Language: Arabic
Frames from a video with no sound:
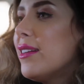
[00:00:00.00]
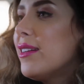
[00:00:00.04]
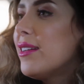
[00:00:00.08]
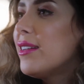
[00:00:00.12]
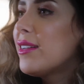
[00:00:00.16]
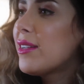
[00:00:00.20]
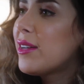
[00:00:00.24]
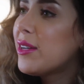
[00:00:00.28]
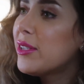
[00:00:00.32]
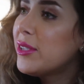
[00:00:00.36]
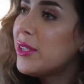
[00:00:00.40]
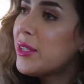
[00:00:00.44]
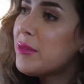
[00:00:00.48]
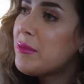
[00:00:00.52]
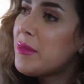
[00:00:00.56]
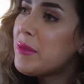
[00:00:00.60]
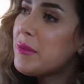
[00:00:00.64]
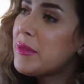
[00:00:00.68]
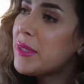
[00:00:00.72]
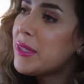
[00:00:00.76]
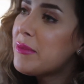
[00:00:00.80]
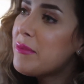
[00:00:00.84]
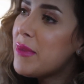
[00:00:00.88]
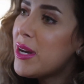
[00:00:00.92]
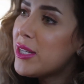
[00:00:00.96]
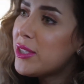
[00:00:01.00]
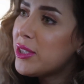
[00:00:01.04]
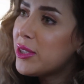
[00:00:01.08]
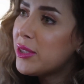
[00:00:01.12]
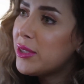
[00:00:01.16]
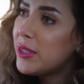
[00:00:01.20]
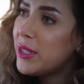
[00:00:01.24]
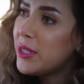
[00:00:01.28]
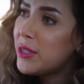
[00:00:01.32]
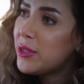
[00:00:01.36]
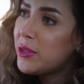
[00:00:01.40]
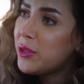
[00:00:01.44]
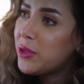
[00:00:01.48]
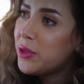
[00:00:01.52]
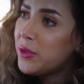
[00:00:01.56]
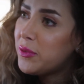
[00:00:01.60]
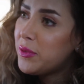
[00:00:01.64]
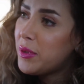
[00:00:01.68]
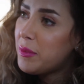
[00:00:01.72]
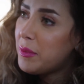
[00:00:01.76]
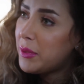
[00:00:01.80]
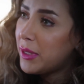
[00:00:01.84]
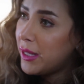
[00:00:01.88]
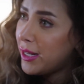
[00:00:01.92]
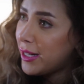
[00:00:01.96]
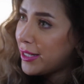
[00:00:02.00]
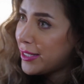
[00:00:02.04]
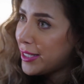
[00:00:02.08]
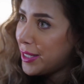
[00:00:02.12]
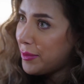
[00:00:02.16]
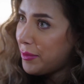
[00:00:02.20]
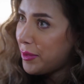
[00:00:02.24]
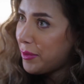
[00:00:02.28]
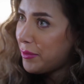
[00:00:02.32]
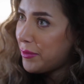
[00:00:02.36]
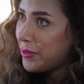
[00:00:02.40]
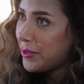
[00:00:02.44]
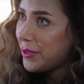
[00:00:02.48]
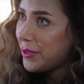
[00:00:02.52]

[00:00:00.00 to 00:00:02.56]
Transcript: القدر ما بيجمعش اتنين صدفه من غير سبب